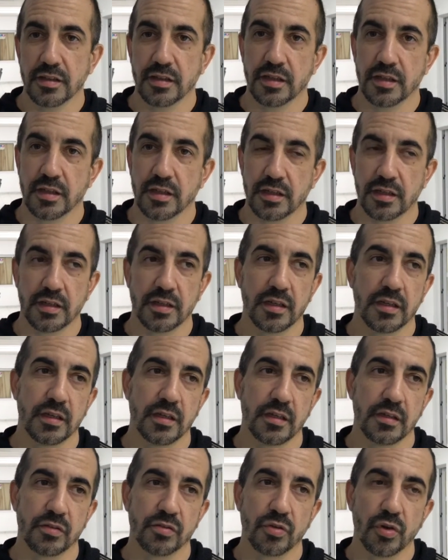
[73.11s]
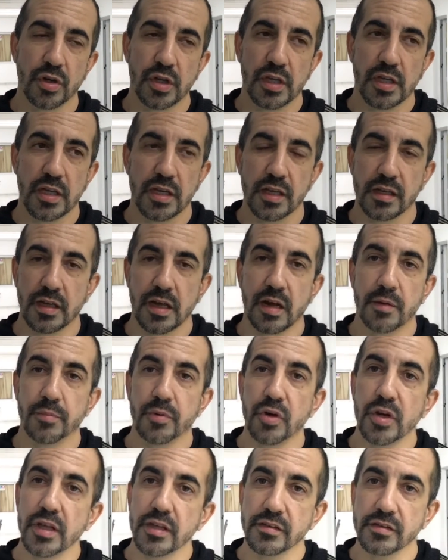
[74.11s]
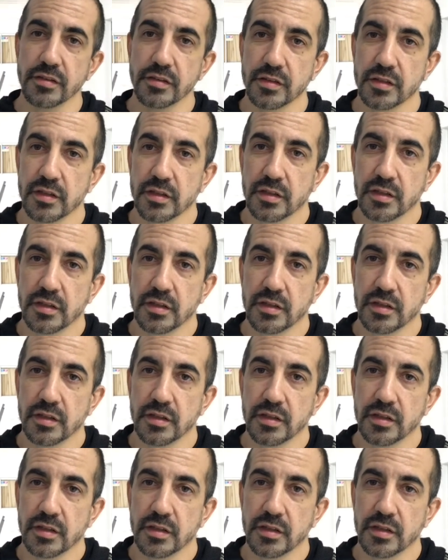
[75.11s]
Eh, su origen es japonés,